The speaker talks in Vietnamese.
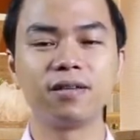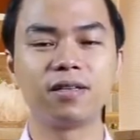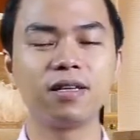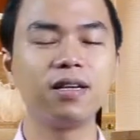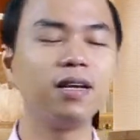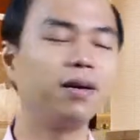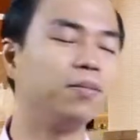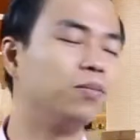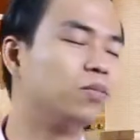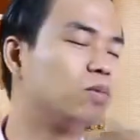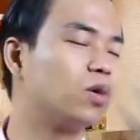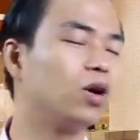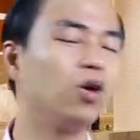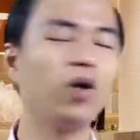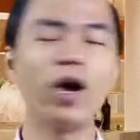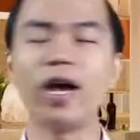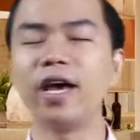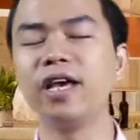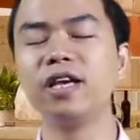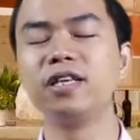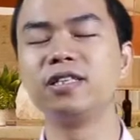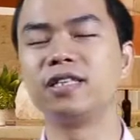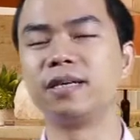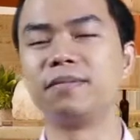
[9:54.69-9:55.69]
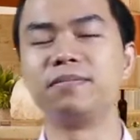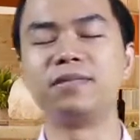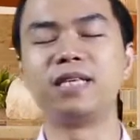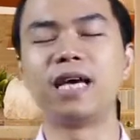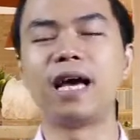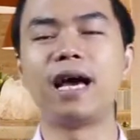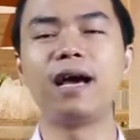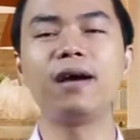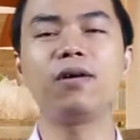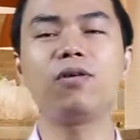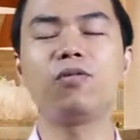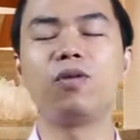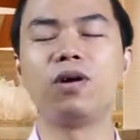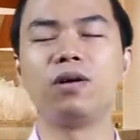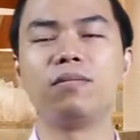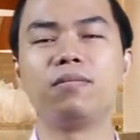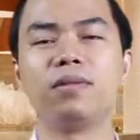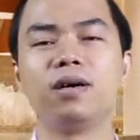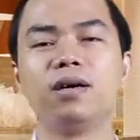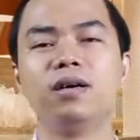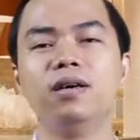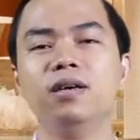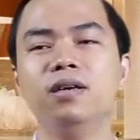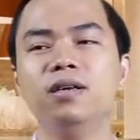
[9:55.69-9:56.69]
tức là một cái loại hình giảm giá khoảng
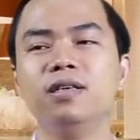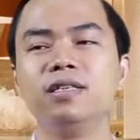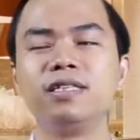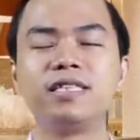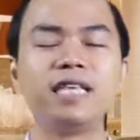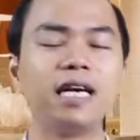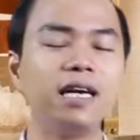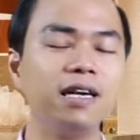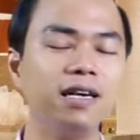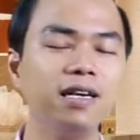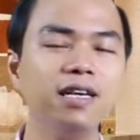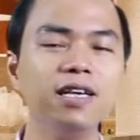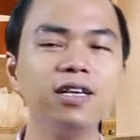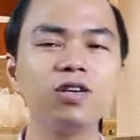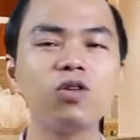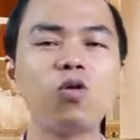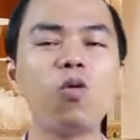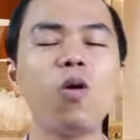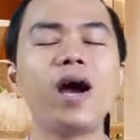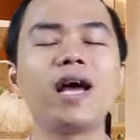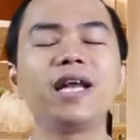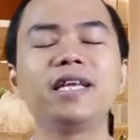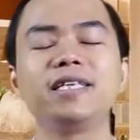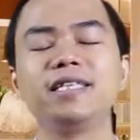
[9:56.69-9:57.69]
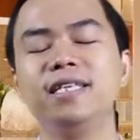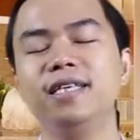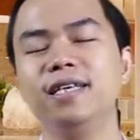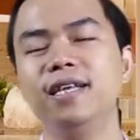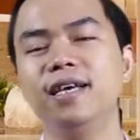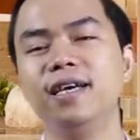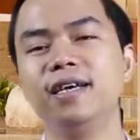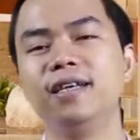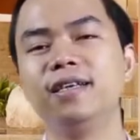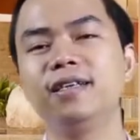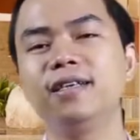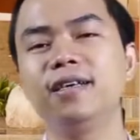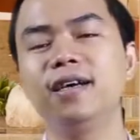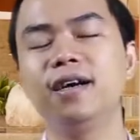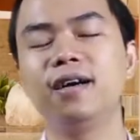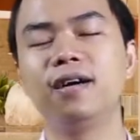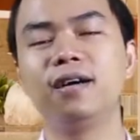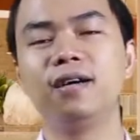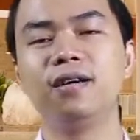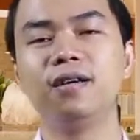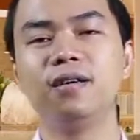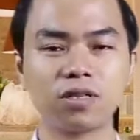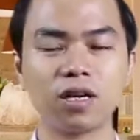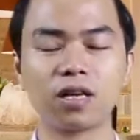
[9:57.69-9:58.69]
mà chẳng liên quan gì đến
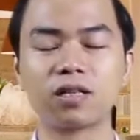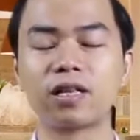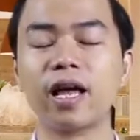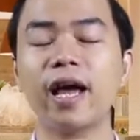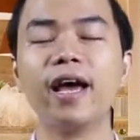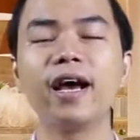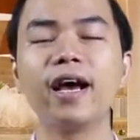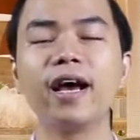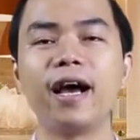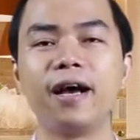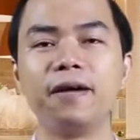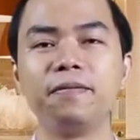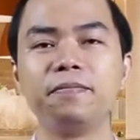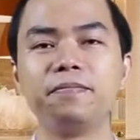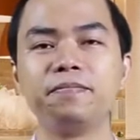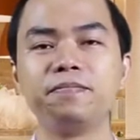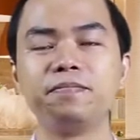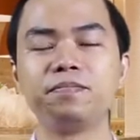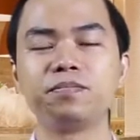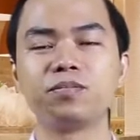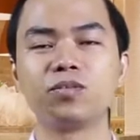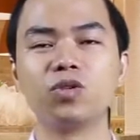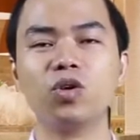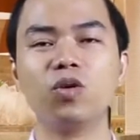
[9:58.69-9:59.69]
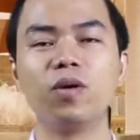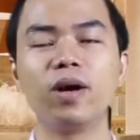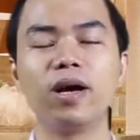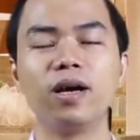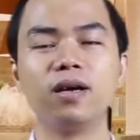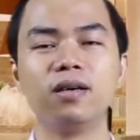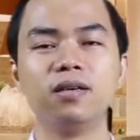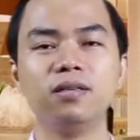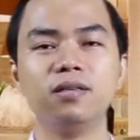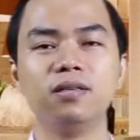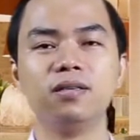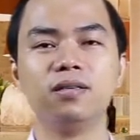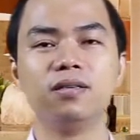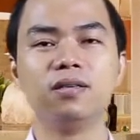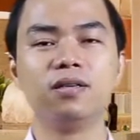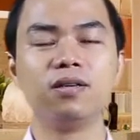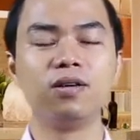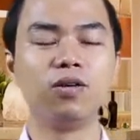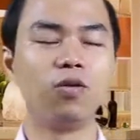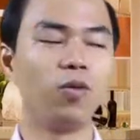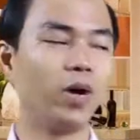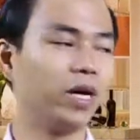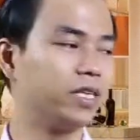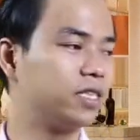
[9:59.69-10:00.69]
ờ, thực tế cả đúng không ạ
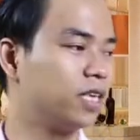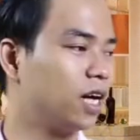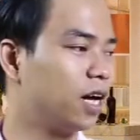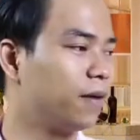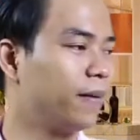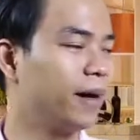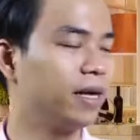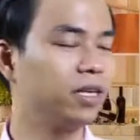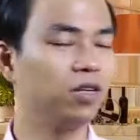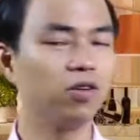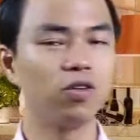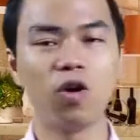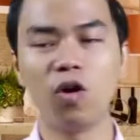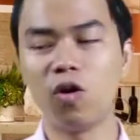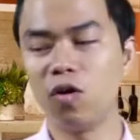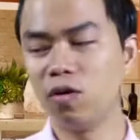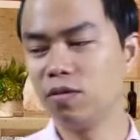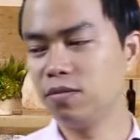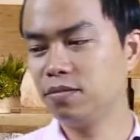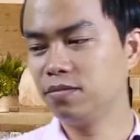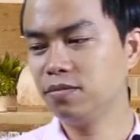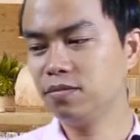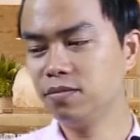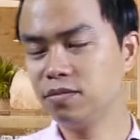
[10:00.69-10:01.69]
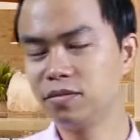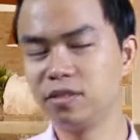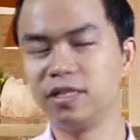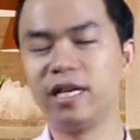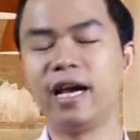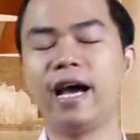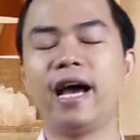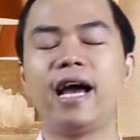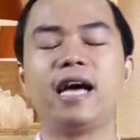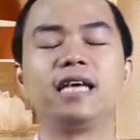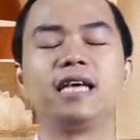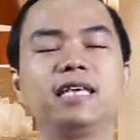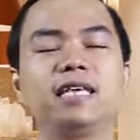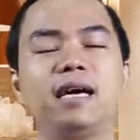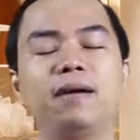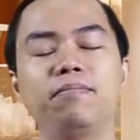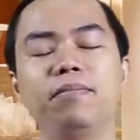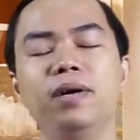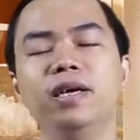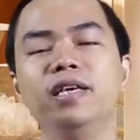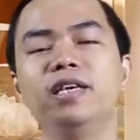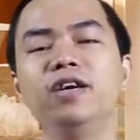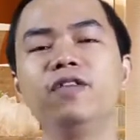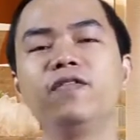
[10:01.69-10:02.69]
ngoài trời bao nhiêu độ nhà
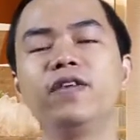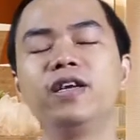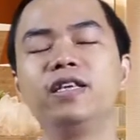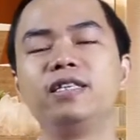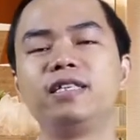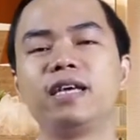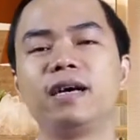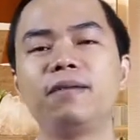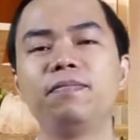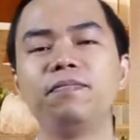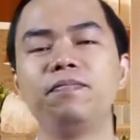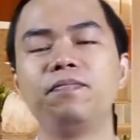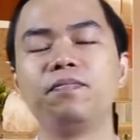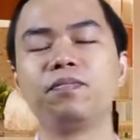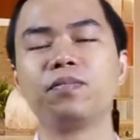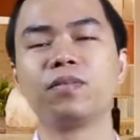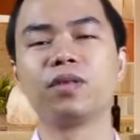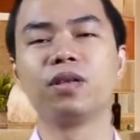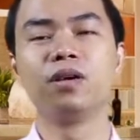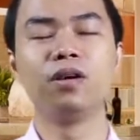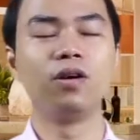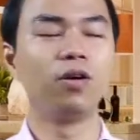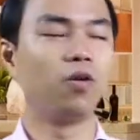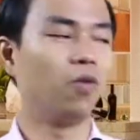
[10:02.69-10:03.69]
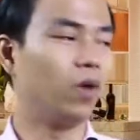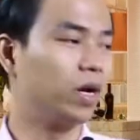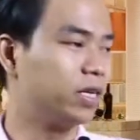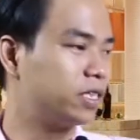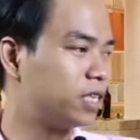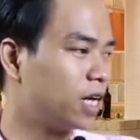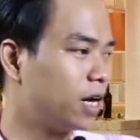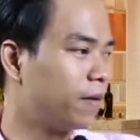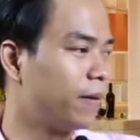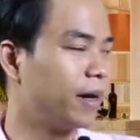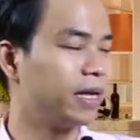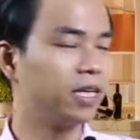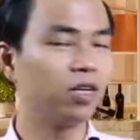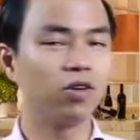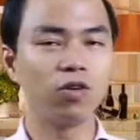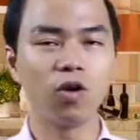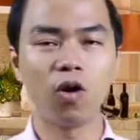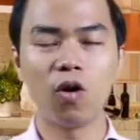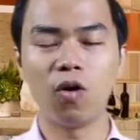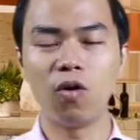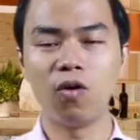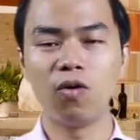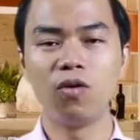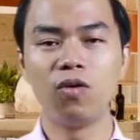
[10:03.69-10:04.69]
giảm bấy nhiêu phần trăm ngoài trời bao nhiêu
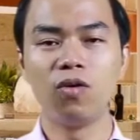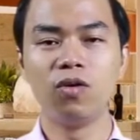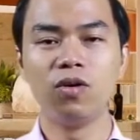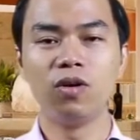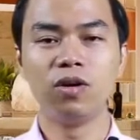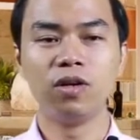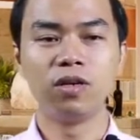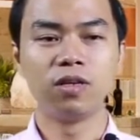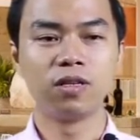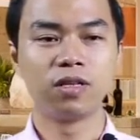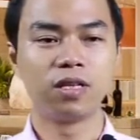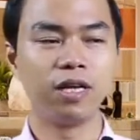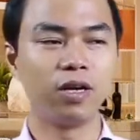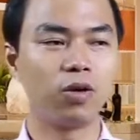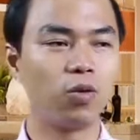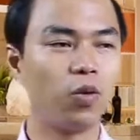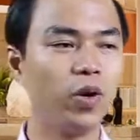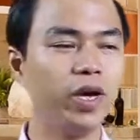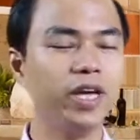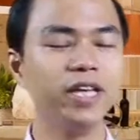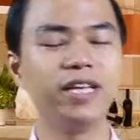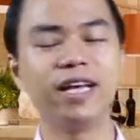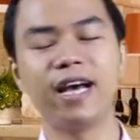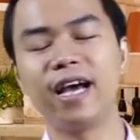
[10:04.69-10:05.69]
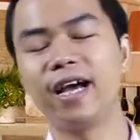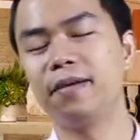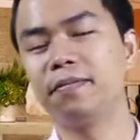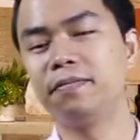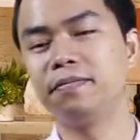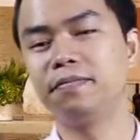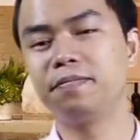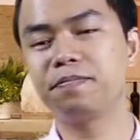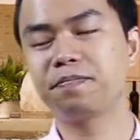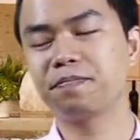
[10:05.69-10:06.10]
độ thì quy ra